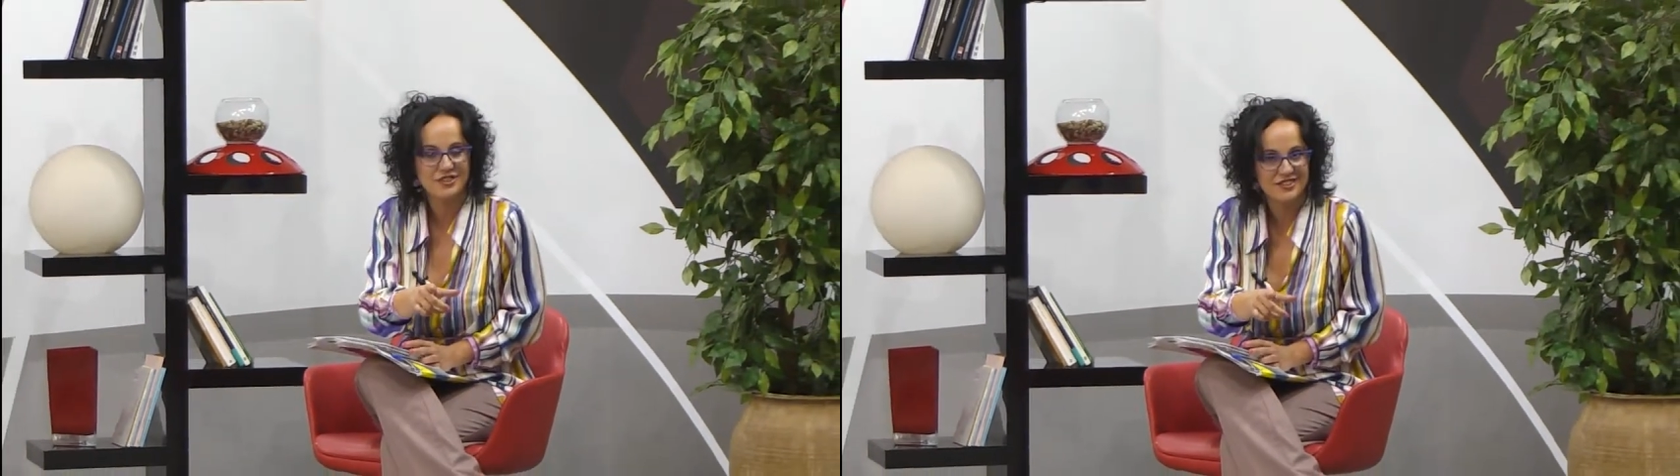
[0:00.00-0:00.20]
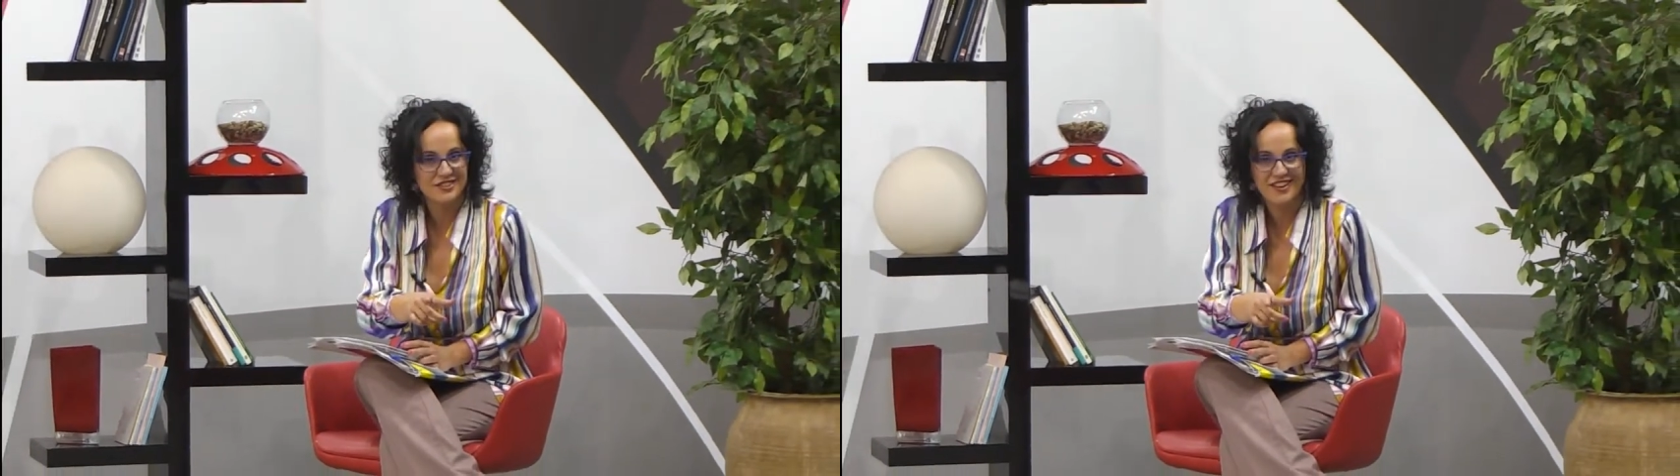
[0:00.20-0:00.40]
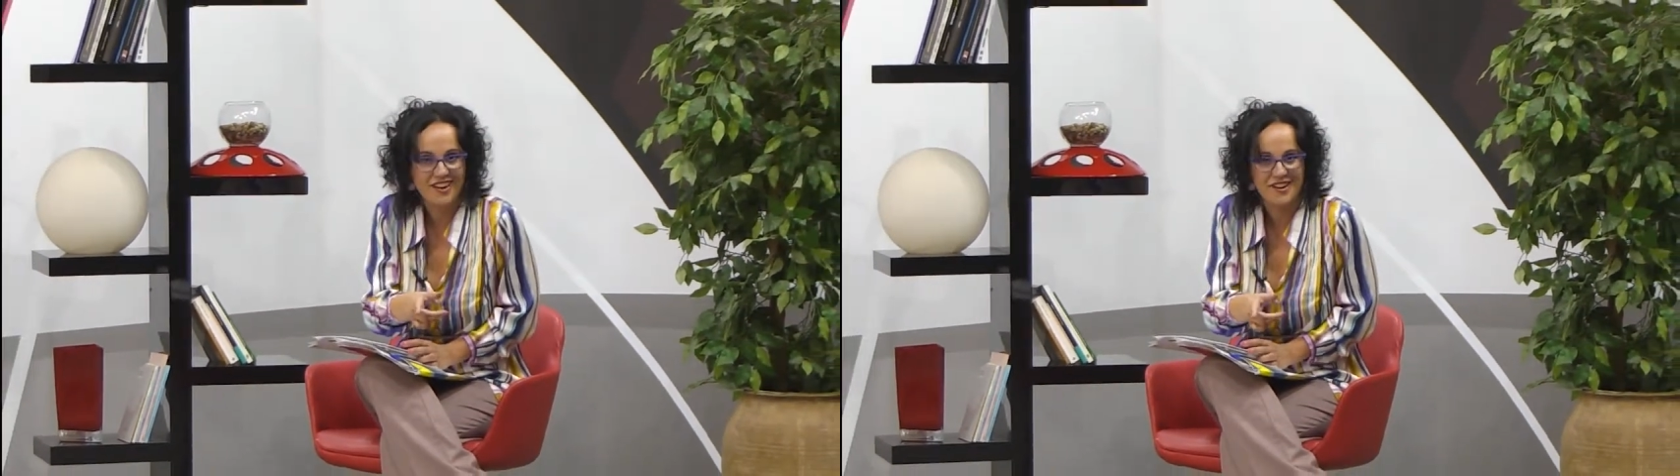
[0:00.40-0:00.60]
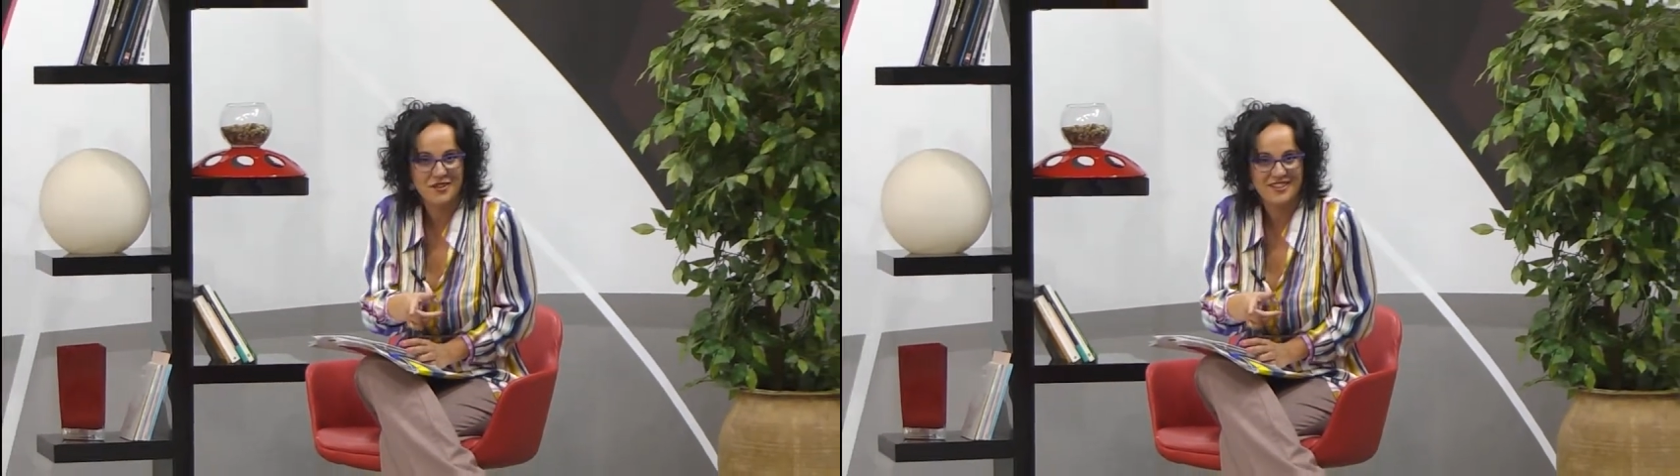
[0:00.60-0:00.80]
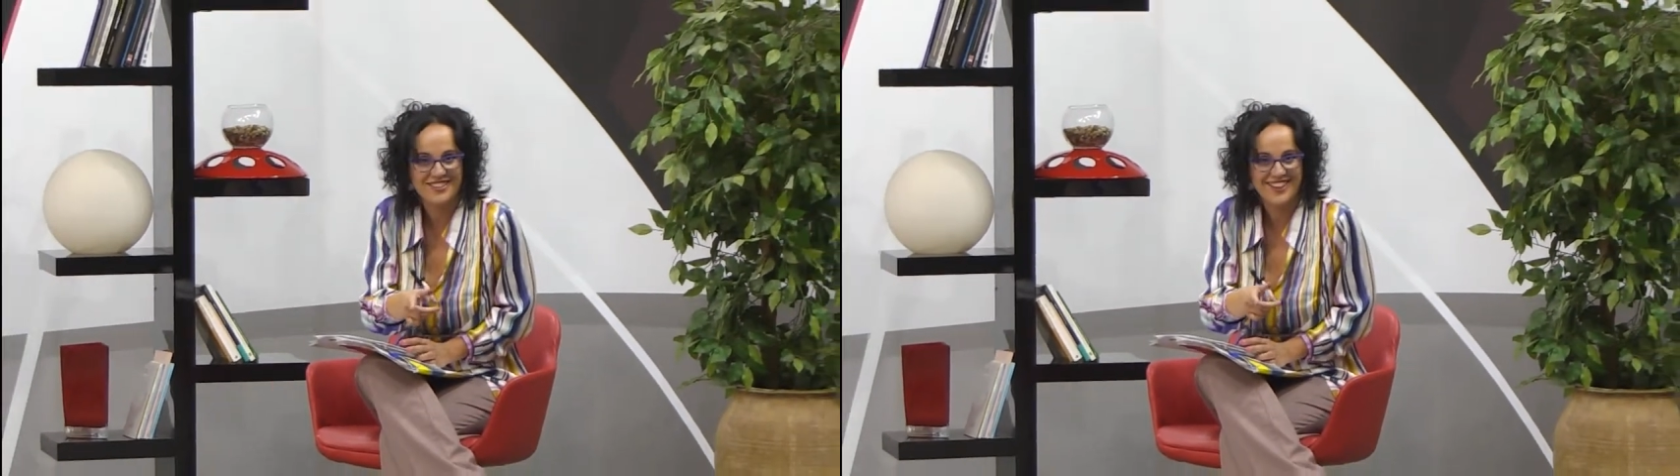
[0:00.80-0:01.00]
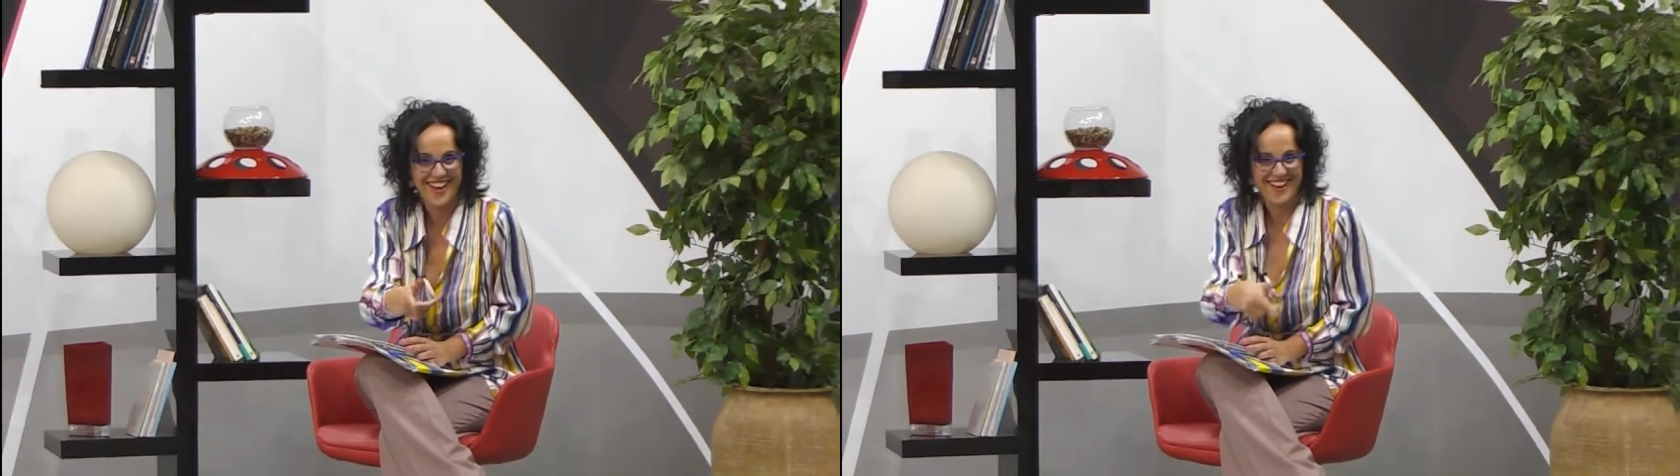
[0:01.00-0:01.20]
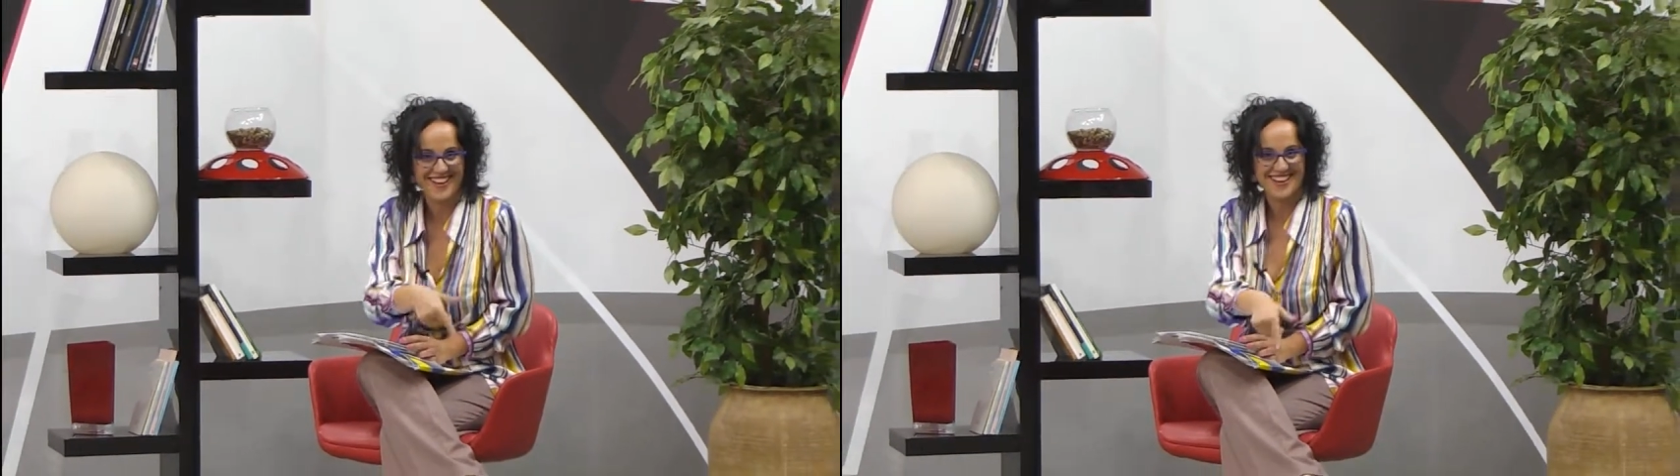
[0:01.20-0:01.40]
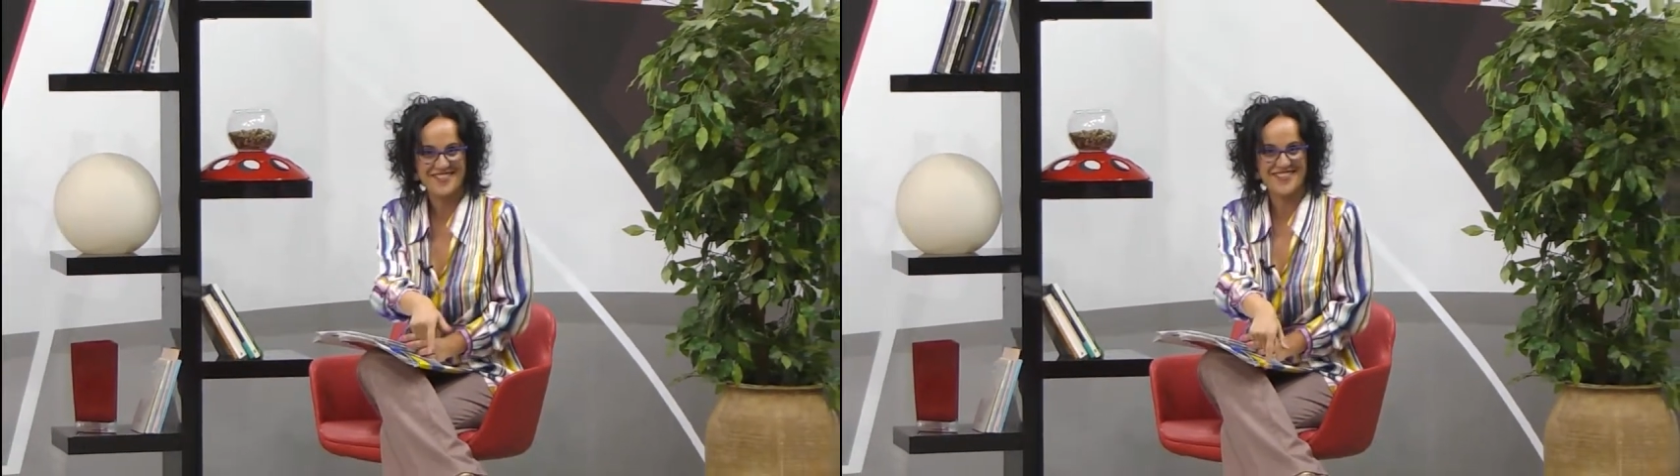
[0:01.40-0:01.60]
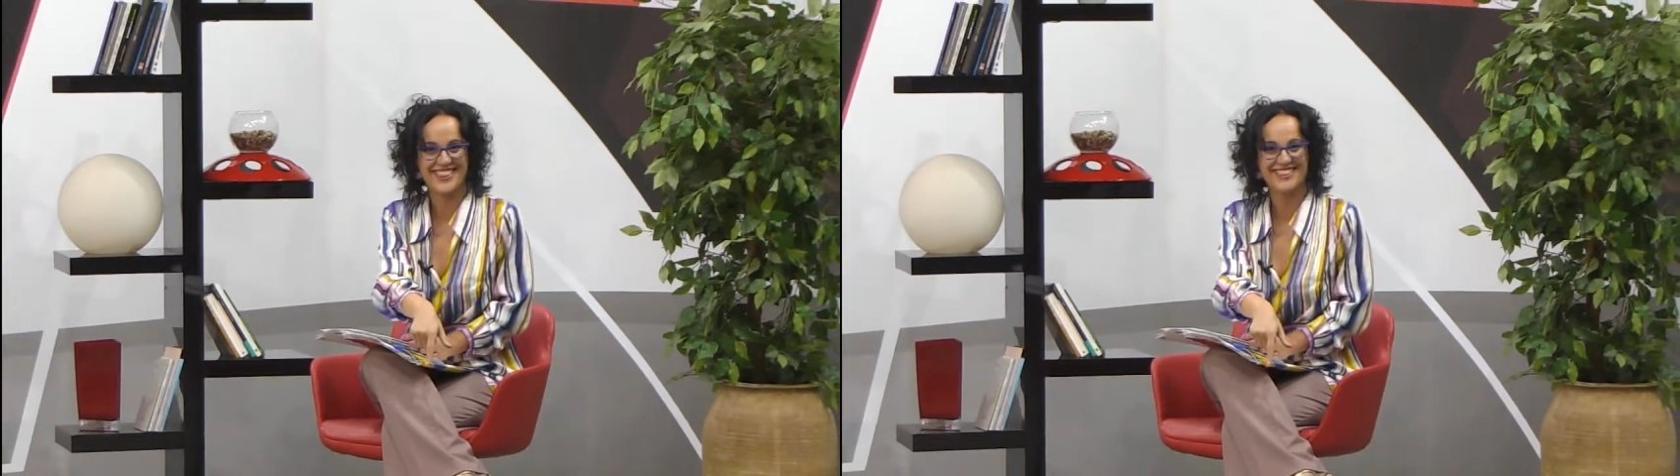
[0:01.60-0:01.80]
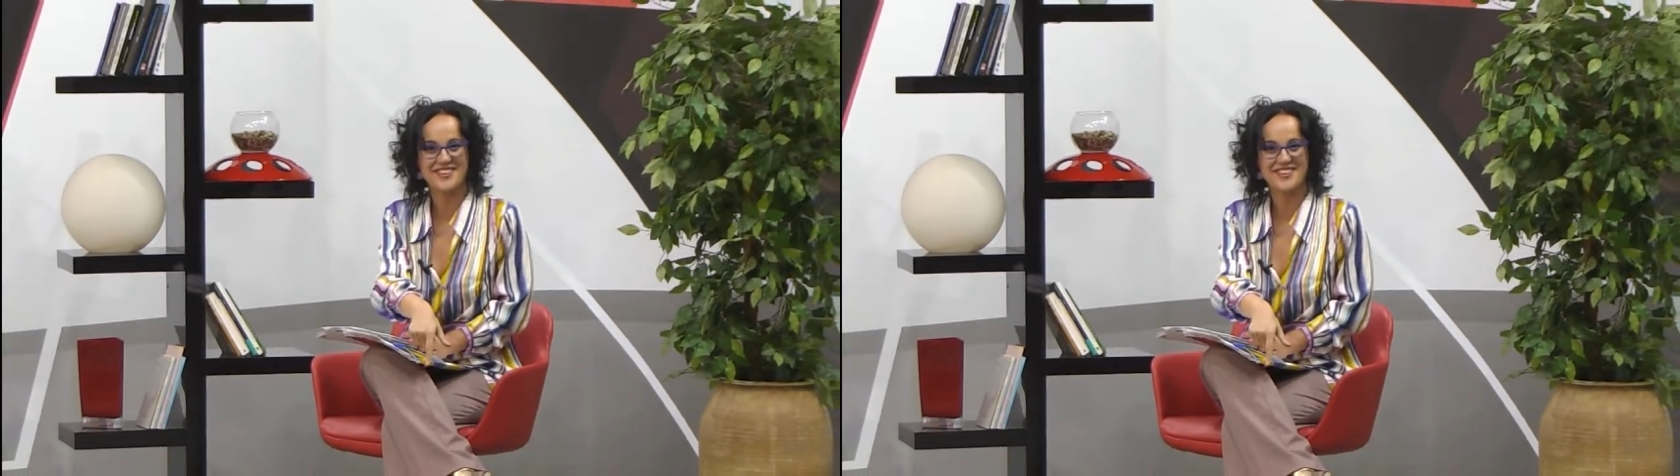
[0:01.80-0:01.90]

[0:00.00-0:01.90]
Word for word: Sí, sí, claro que sí, aquí, una cita